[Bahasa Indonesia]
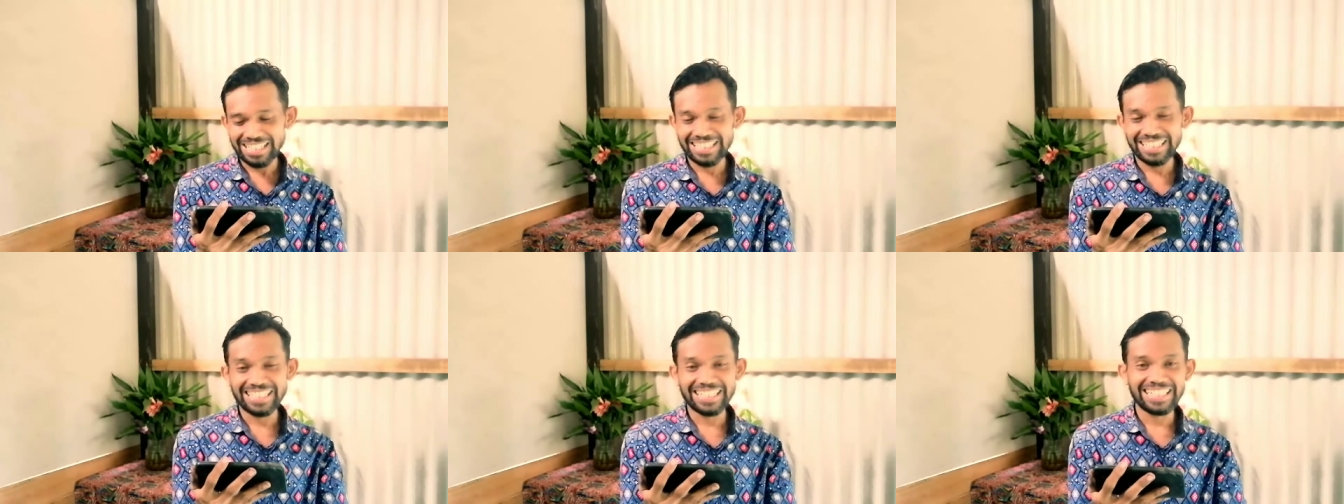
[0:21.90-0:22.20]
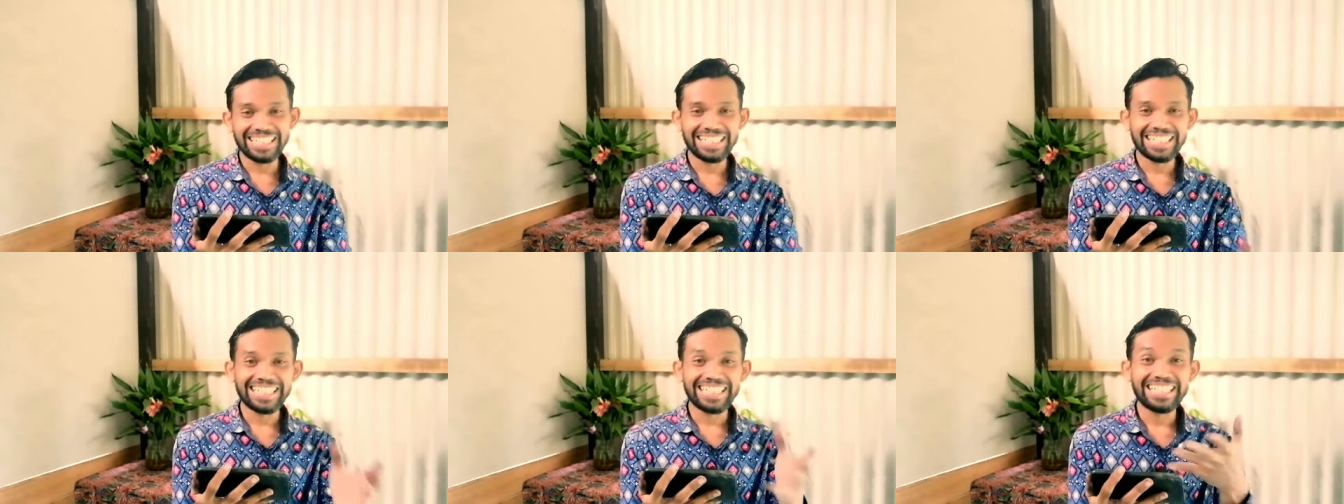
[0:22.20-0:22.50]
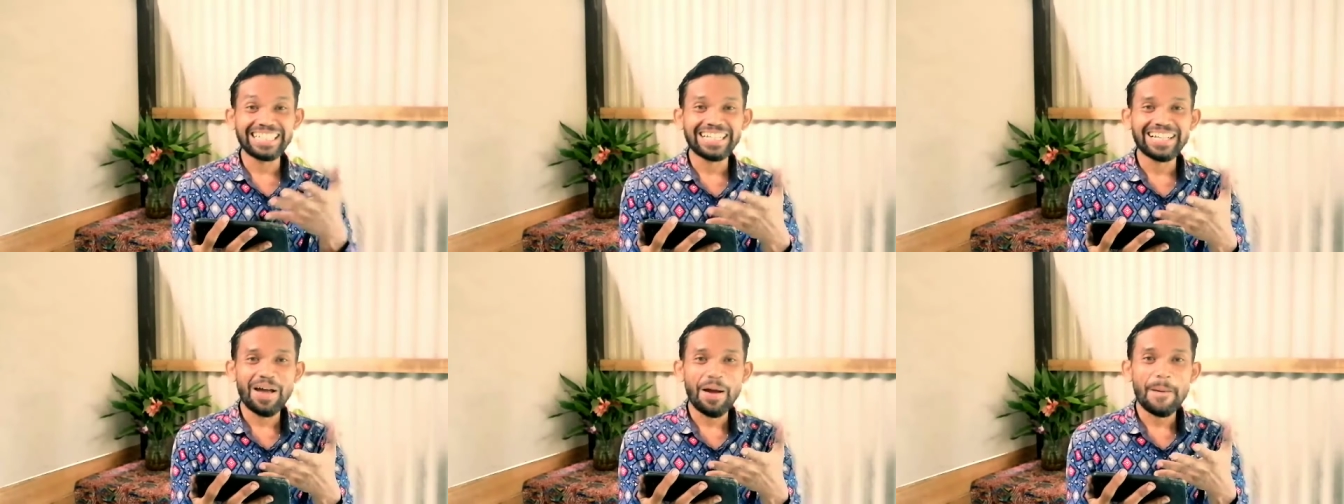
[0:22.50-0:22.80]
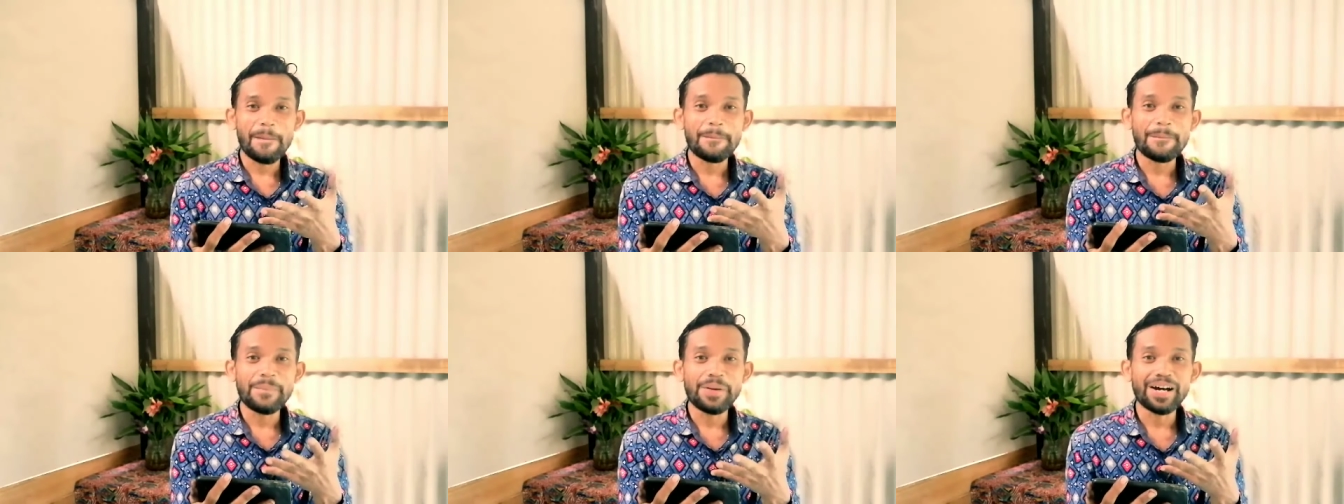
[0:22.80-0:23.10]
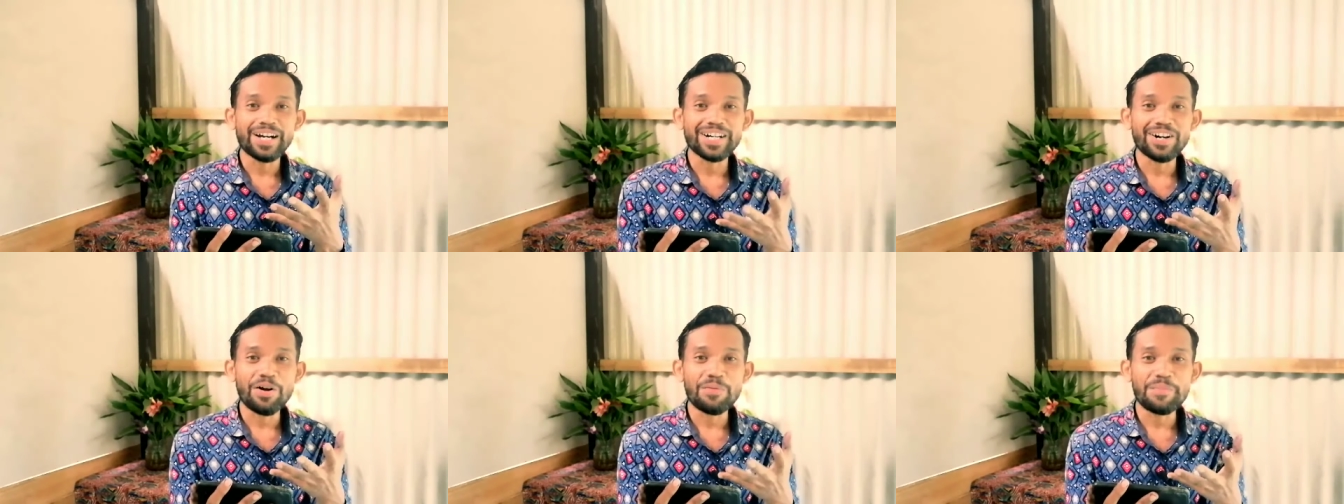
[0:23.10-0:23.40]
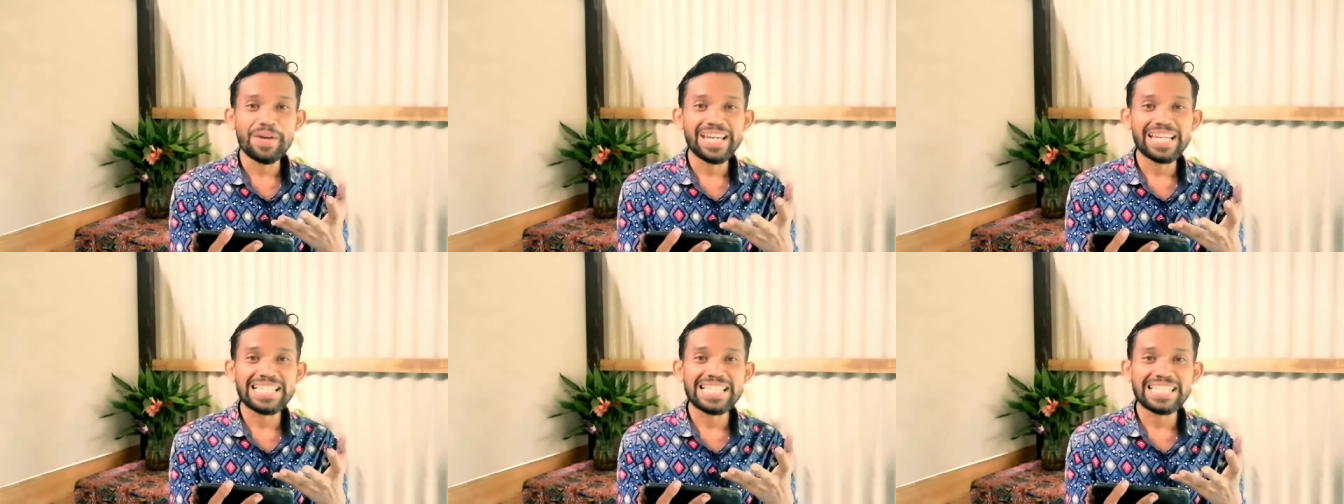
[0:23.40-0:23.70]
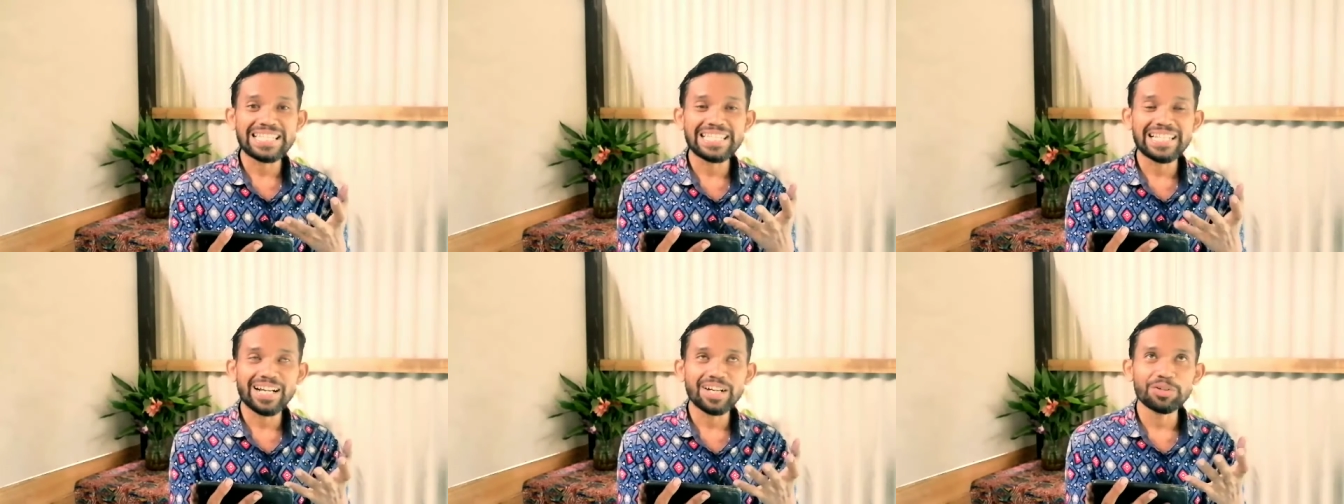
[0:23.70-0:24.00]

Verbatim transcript: eh, romance